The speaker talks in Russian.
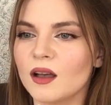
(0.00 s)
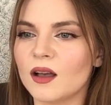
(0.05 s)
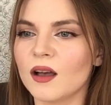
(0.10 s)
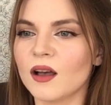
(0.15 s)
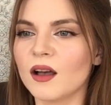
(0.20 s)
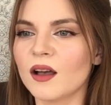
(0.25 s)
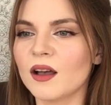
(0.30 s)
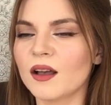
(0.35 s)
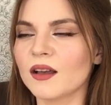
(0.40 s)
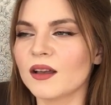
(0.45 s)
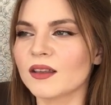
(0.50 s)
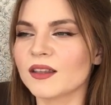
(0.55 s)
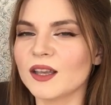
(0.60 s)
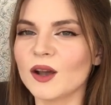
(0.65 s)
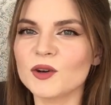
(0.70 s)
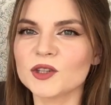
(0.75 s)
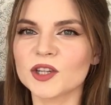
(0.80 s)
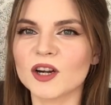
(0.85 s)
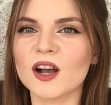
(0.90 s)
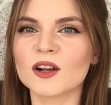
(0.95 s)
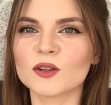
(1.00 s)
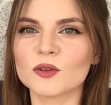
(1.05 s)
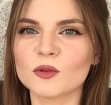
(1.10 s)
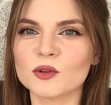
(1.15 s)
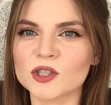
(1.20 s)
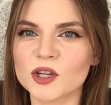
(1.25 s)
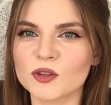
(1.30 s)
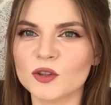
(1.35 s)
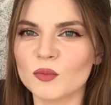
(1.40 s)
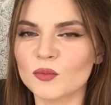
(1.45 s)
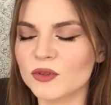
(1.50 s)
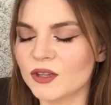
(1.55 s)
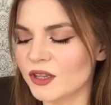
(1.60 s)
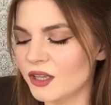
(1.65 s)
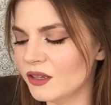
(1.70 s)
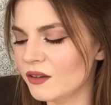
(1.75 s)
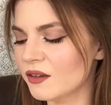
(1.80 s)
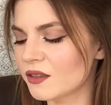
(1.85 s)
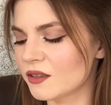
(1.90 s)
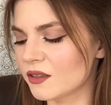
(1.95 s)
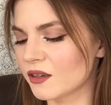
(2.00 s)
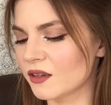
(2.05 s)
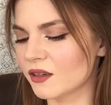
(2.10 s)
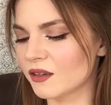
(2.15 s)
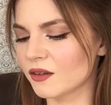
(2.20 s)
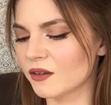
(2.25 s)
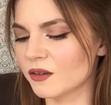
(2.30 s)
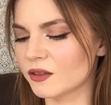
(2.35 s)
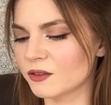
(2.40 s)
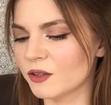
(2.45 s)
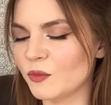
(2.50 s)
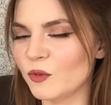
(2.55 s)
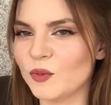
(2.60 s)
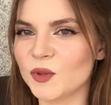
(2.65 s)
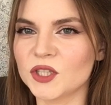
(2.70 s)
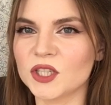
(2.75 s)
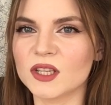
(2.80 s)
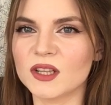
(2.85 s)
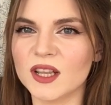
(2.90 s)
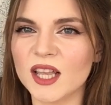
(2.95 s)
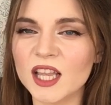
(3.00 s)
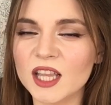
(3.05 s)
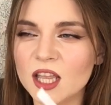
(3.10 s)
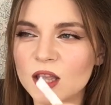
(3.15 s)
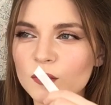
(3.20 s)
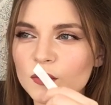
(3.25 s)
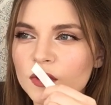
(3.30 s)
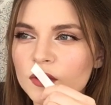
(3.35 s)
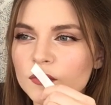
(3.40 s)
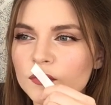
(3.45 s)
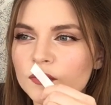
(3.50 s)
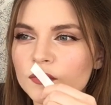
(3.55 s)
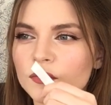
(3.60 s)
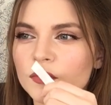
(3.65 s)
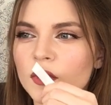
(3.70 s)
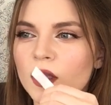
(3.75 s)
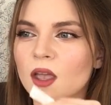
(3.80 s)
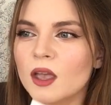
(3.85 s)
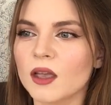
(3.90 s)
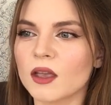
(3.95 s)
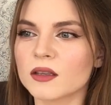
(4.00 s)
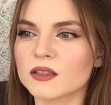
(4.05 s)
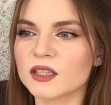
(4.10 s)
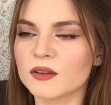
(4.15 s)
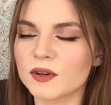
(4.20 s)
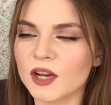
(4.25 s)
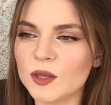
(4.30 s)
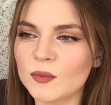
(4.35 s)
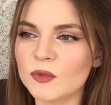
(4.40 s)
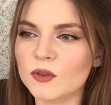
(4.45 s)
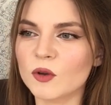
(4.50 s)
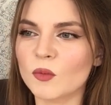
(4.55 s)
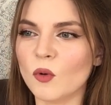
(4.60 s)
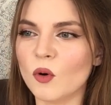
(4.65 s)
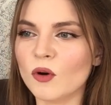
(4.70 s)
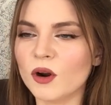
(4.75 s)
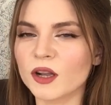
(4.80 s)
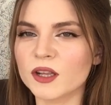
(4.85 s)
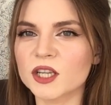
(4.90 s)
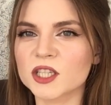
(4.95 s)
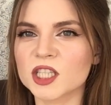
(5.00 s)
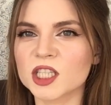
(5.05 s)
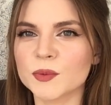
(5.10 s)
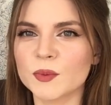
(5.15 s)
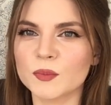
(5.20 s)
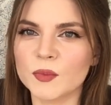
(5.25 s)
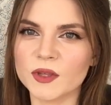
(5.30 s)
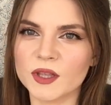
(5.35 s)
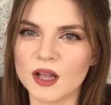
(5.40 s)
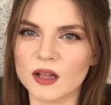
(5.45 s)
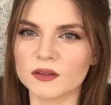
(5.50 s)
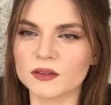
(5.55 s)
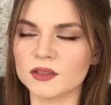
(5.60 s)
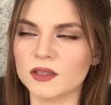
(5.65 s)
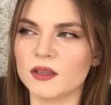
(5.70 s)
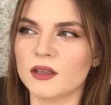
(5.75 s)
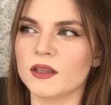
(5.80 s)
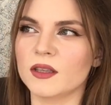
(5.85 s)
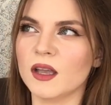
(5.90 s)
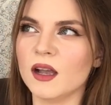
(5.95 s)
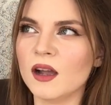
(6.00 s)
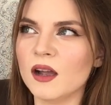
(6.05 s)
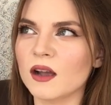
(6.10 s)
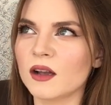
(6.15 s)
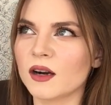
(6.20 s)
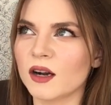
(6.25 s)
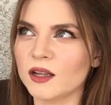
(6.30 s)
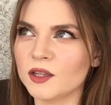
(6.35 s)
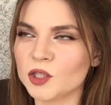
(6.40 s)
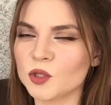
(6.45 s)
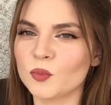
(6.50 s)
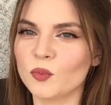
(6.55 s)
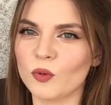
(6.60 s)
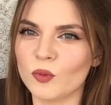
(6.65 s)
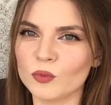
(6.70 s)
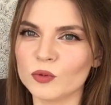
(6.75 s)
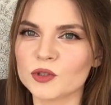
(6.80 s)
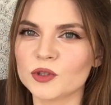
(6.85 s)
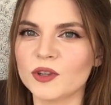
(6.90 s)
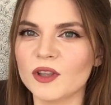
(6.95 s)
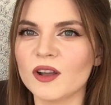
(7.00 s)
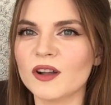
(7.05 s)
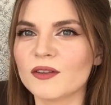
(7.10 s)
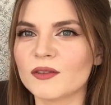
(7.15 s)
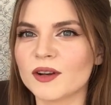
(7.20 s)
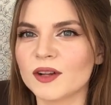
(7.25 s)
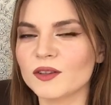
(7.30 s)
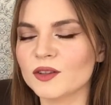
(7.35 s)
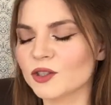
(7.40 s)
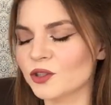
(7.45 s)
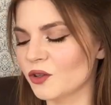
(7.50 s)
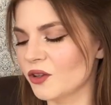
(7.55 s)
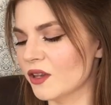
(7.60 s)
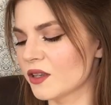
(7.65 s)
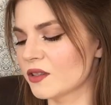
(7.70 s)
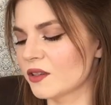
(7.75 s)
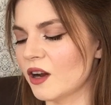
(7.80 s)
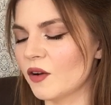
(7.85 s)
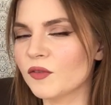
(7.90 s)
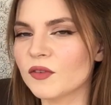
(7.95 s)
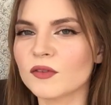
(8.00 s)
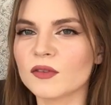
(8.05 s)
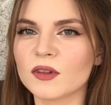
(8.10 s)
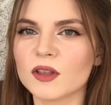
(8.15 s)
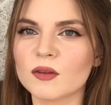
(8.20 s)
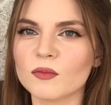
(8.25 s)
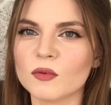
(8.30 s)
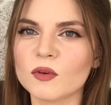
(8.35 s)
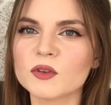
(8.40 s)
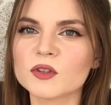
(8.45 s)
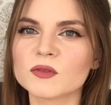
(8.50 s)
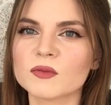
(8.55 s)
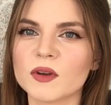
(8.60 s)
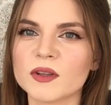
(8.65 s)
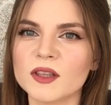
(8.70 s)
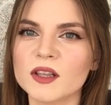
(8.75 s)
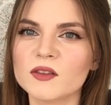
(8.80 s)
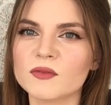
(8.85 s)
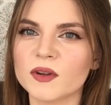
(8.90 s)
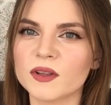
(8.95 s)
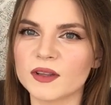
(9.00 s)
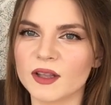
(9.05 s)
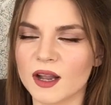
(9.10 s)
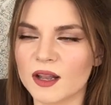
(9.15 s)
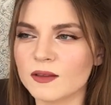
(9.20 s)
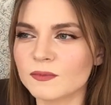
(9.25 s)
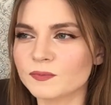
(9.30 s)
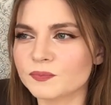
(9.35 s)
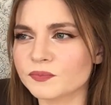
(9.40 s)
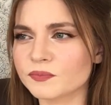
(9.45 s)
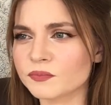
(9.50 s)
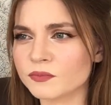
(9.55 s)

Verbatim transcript: А, я уже как -то тоже о нем делилась э, своими впечатлениями. Со временем он, конечно же, поменялся. Я раньше помню, что я говорила, что я сравнивала его с «Ваниль Фаталь».